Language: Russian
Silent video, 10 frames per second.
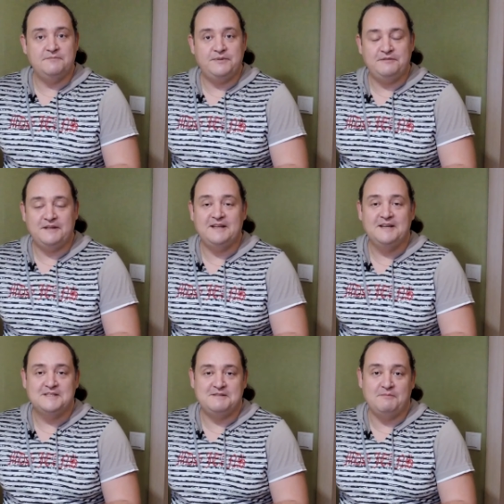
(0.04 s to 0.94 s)
Всем привет,
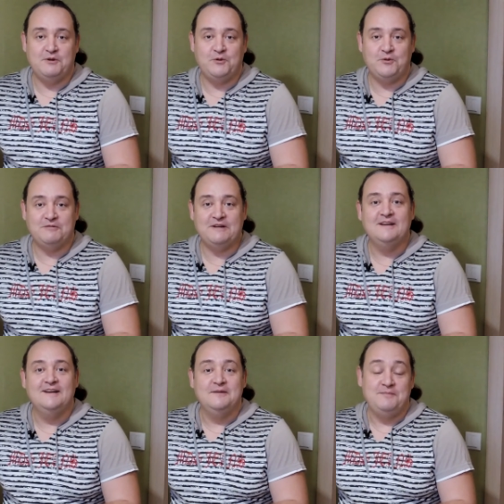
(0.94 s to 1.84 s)
с вами
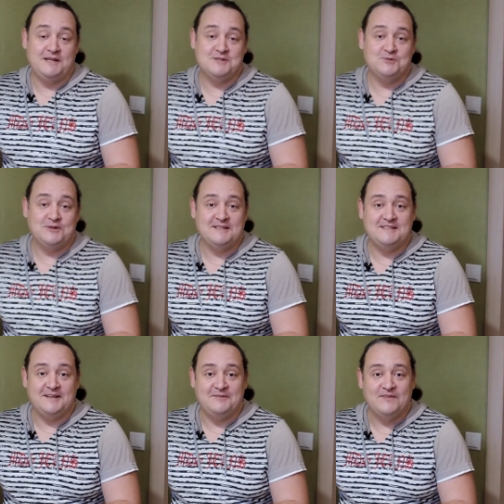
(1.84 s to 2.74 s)
Крюковы, меня зовут
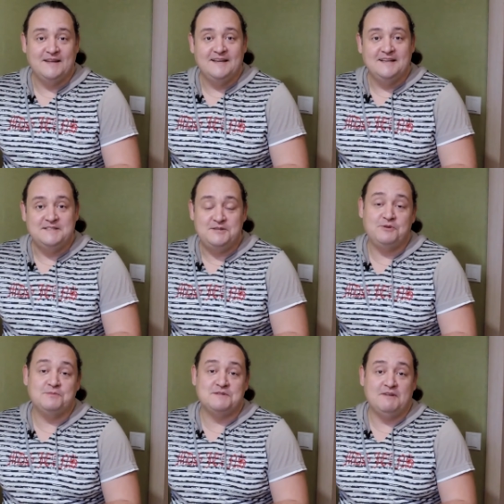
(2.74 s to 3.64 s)
Алексей.
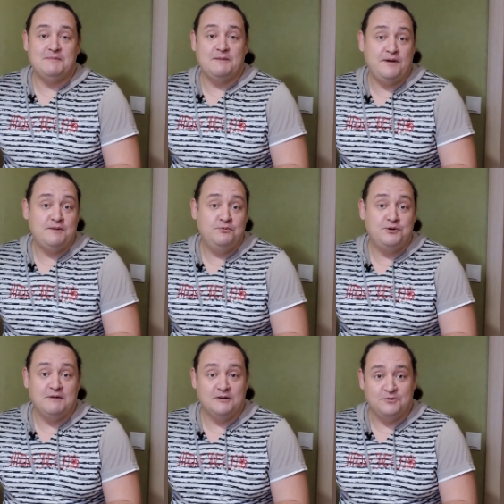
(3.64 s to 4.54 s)
Сегодня мы с вами опять
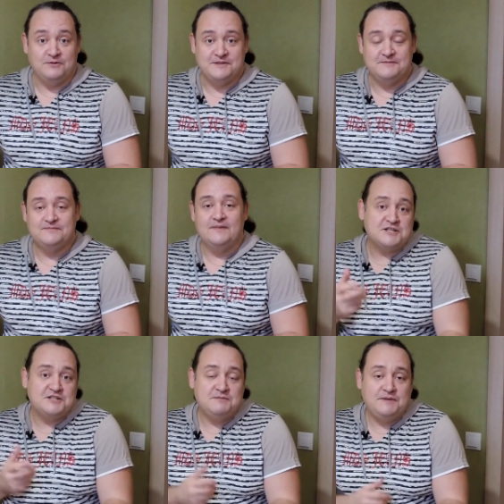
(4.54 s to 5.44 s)
будем готовить.
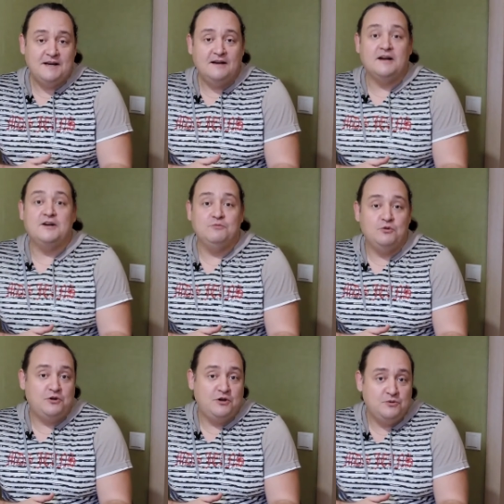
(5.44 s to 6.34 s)
Наша семья, как и
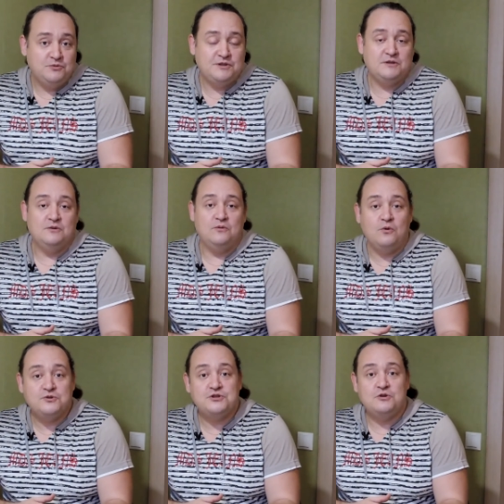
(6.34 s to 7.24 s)
многие люди,
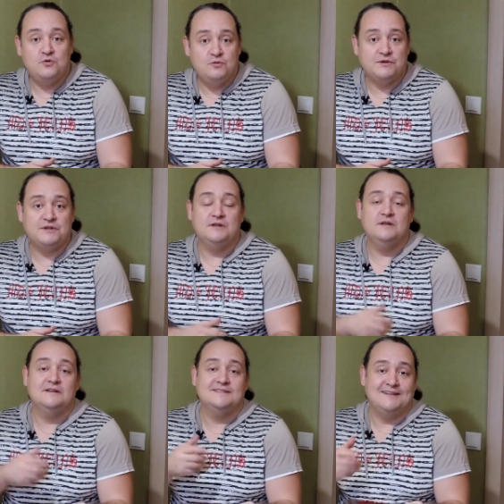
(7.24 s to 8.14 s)
очень любит
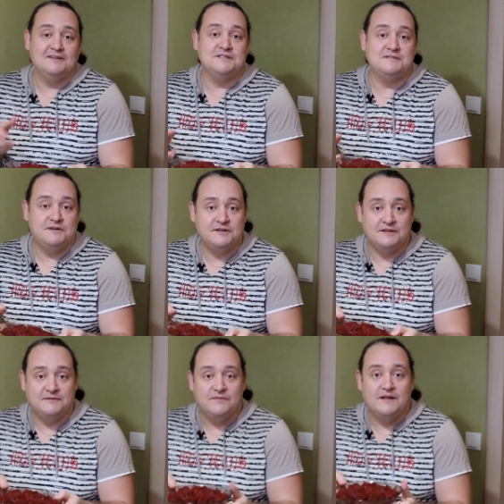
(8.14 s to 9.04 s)
салаты
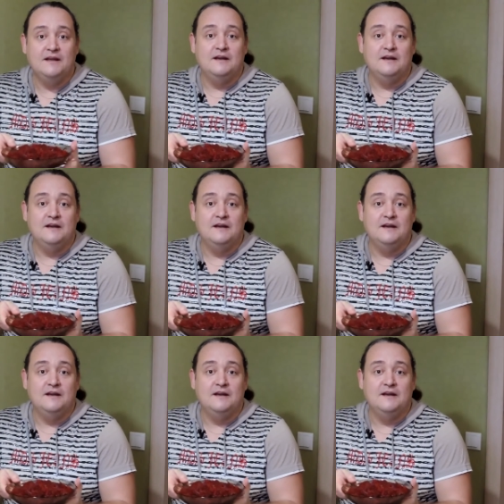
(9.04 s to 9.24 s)
свеклы.